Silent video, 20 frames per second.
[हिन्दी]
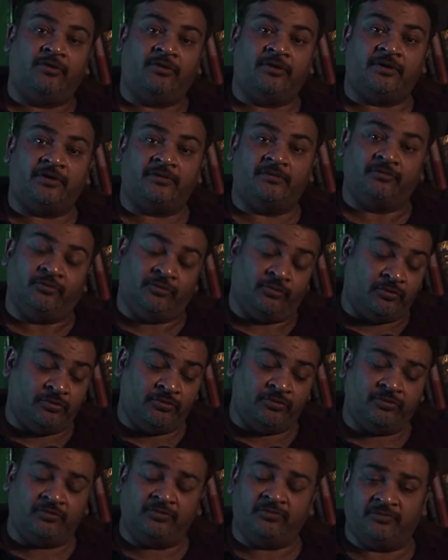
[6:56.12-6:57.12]
और
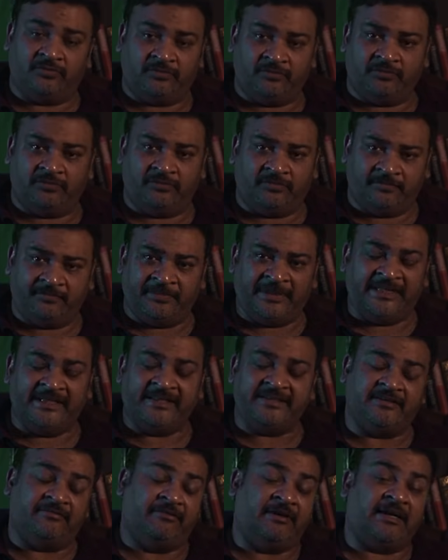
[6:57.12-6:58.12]
दोनों जो
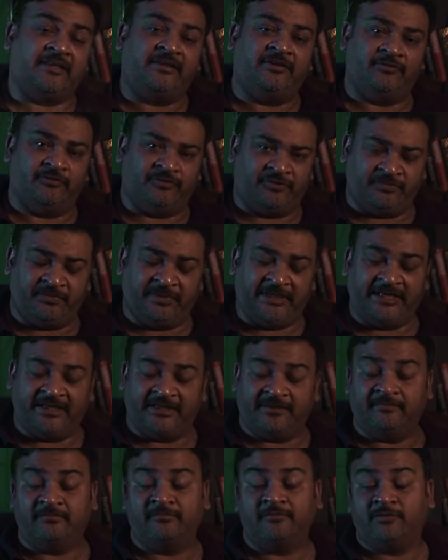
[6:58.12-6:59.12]
बंदे सवार थे
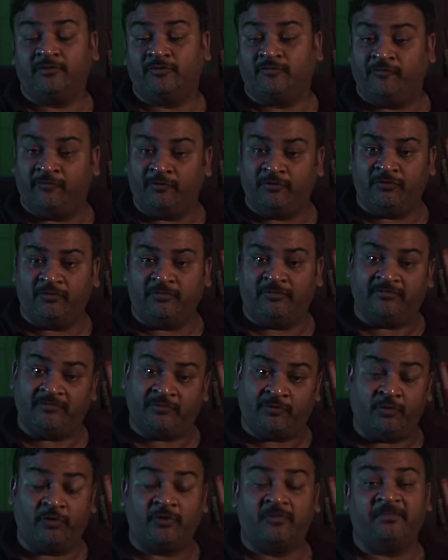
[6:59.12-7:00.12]
उसमें वो
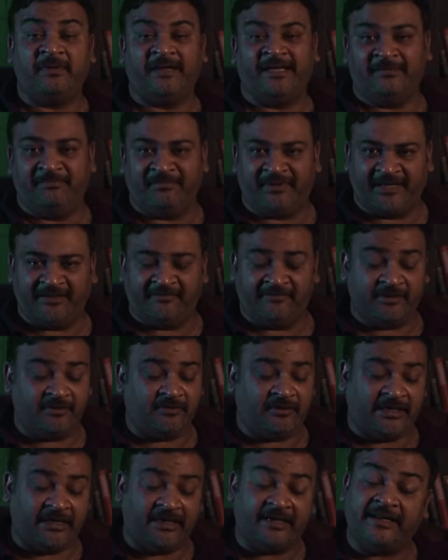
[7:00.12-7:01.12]
रोड पे ही पड़े हुए
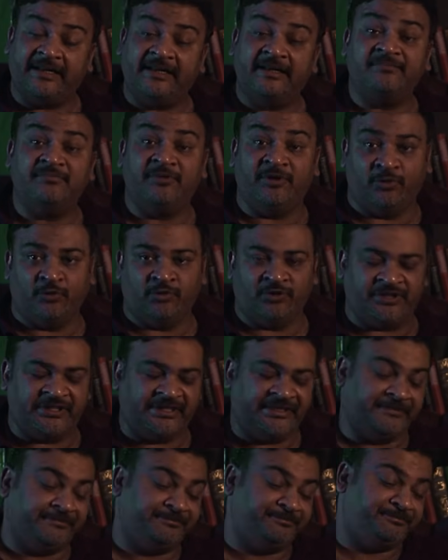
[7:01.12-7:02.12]
और लग रहे कि बेहोश
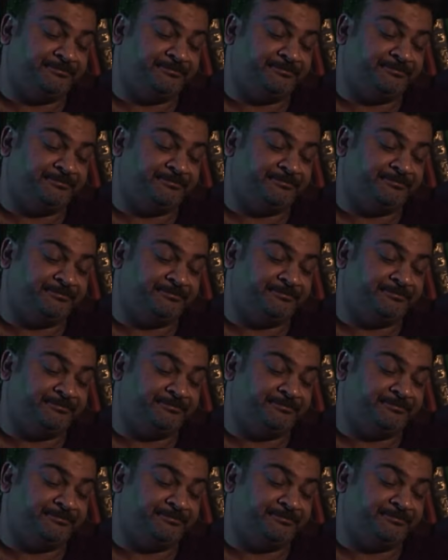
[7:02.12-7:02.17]
है